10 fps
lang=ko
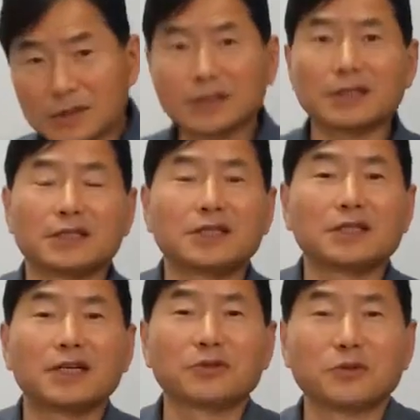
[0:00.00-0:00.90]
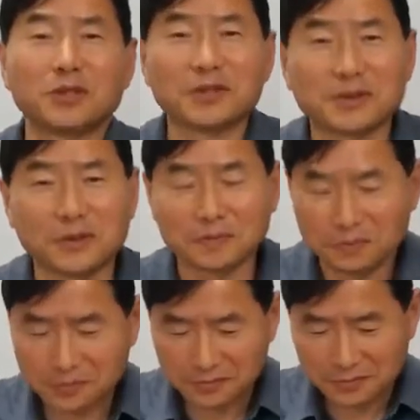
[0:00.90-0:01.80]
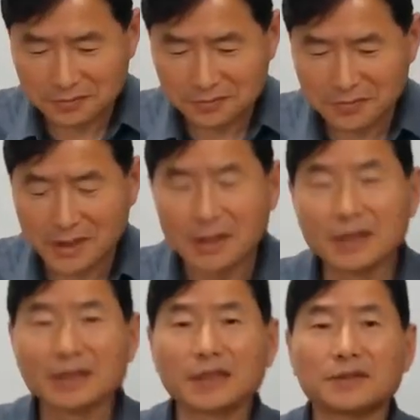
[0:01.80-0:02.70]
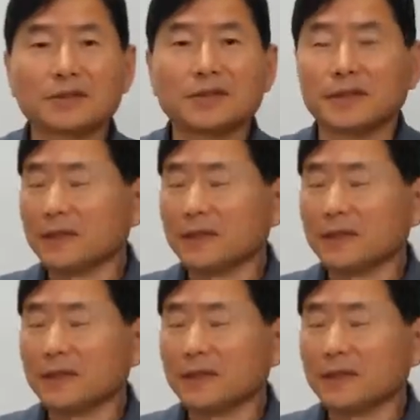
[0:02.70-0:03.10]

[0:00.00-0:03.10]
개 돼야 책이 한 권이겠죠. 그래서